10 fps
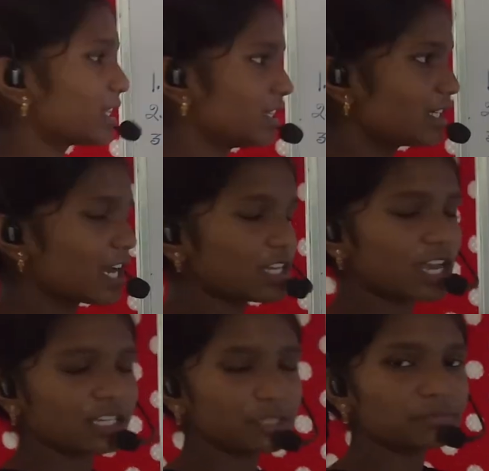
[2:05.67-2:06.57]
ప్రతి
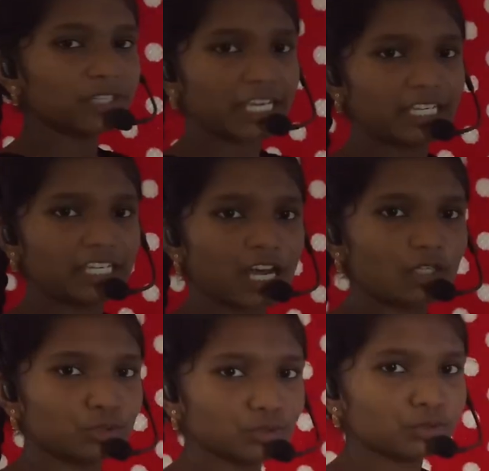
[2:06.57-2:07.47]
కణాంగం
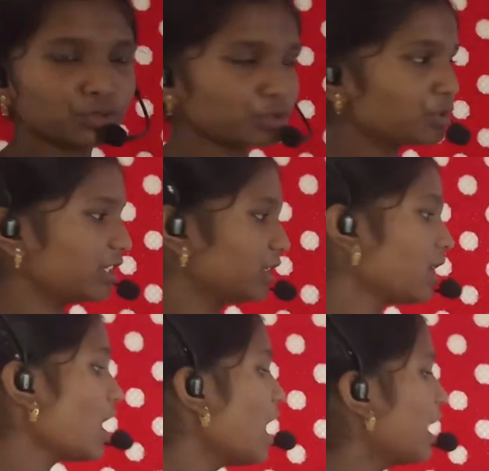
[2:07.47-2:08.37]
తేలియాడుతూ ఉంటుంది
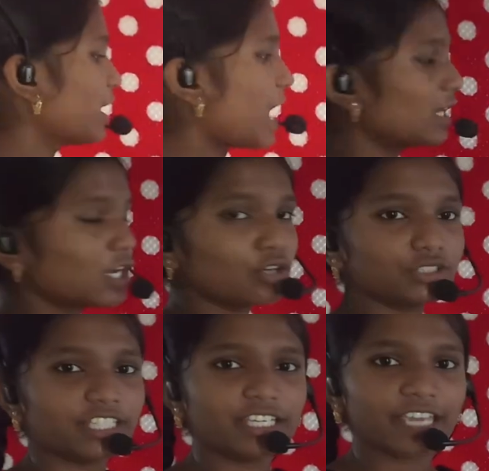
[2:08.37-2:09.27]

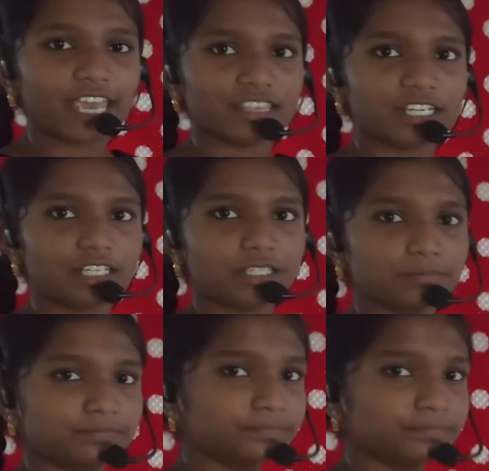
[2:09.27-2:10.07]
నాలుగవది కేంద్రకం